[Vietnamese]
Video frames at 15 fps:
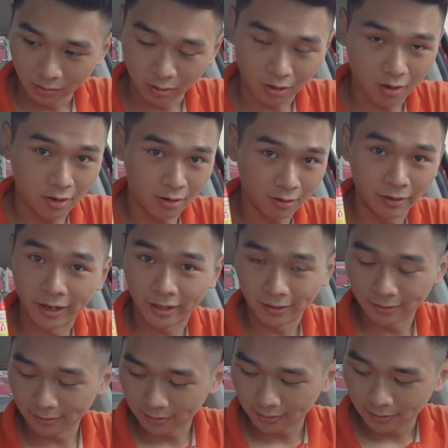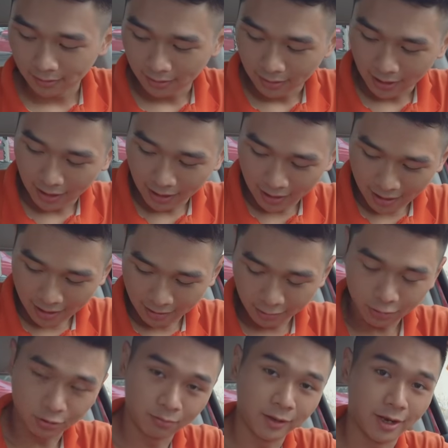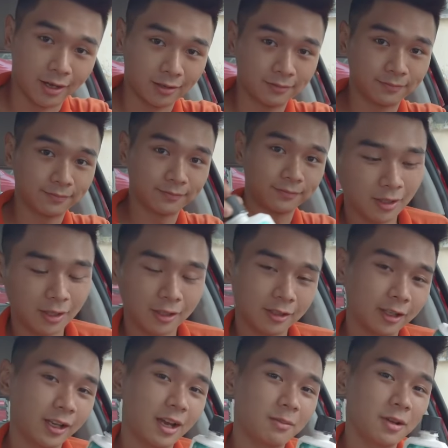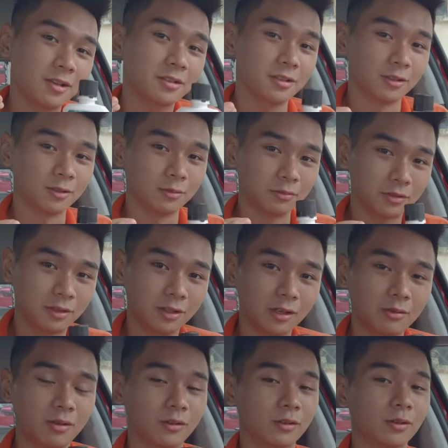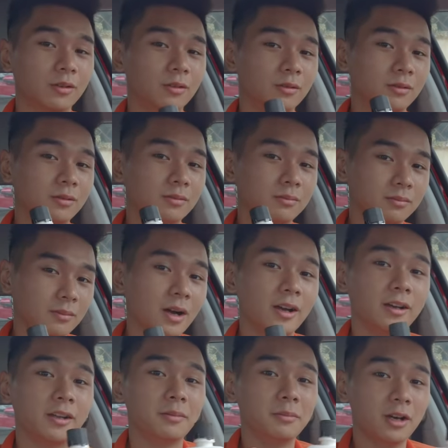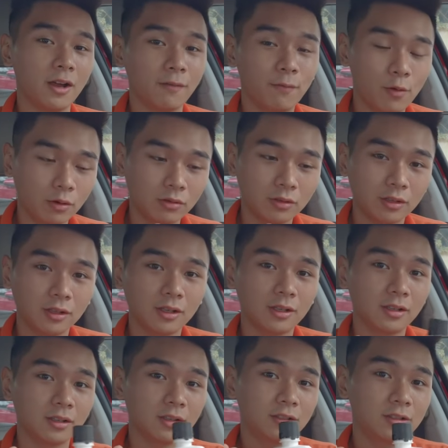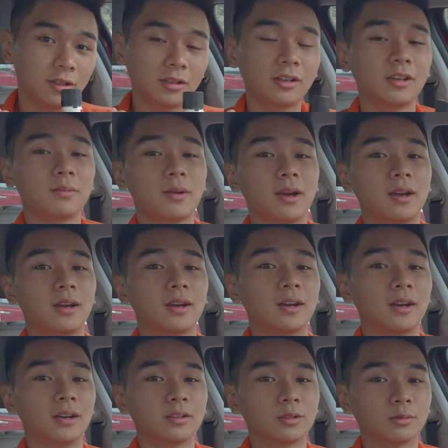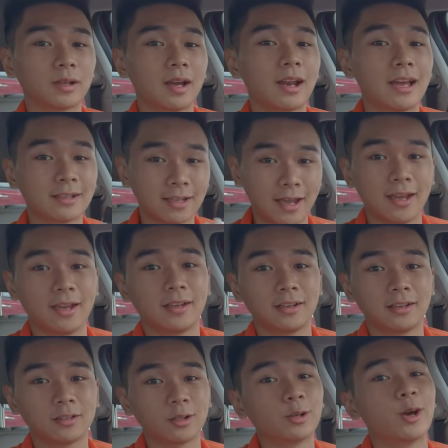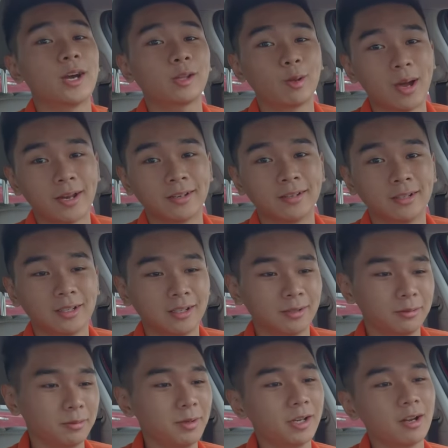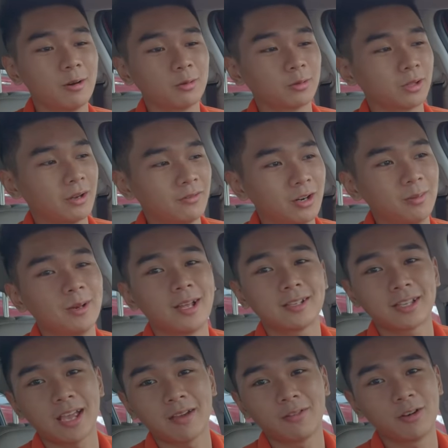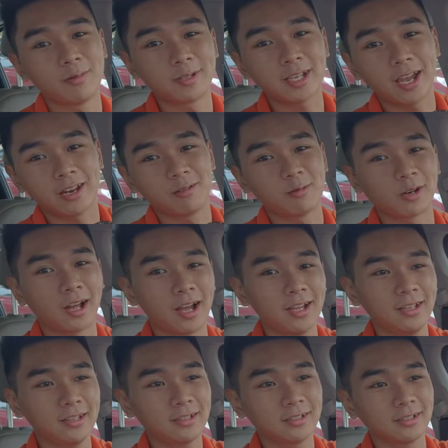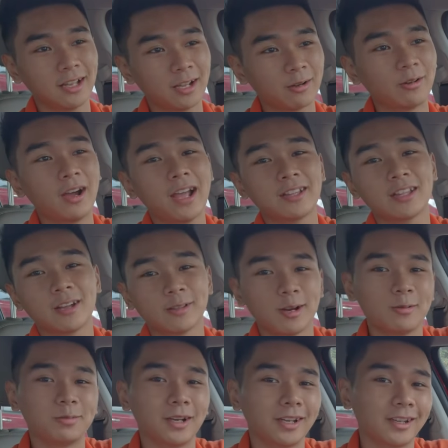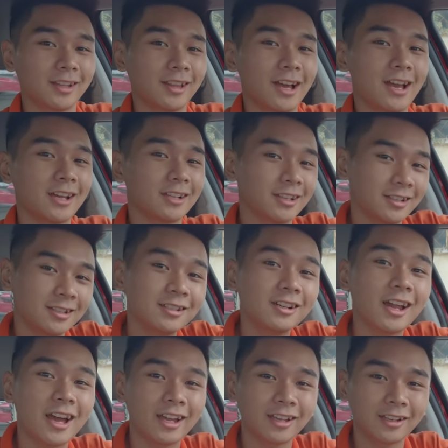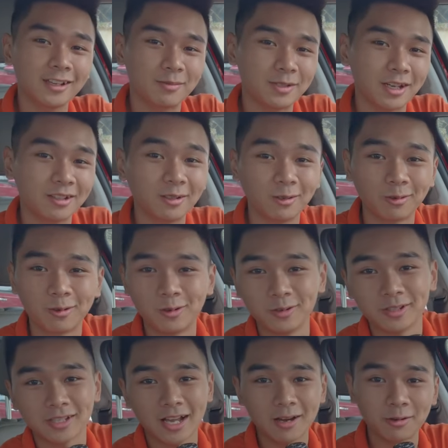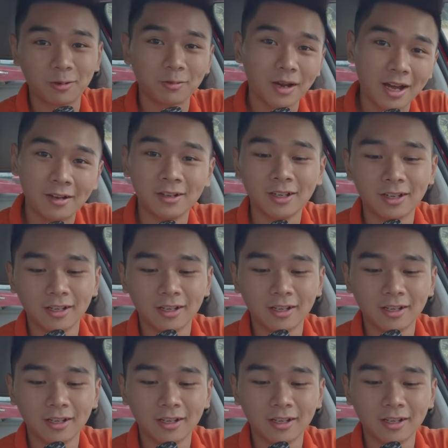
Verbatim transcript: thuốc ho này hay là nước xúc miệng thì anh em nên sử dụng trước khoảng độ 7 đến 10 phút trước khi mà chúng ta lái xe cho nó an toàn. Vì biết đâu chúng ta vừa mới lên xe vừa mới chạy được một cái lại có anh giao thông, anh ấy ra, anh ấy giữ lại, anh ấy kiểm tra nồng độ cồn thì sao, đúng không nào?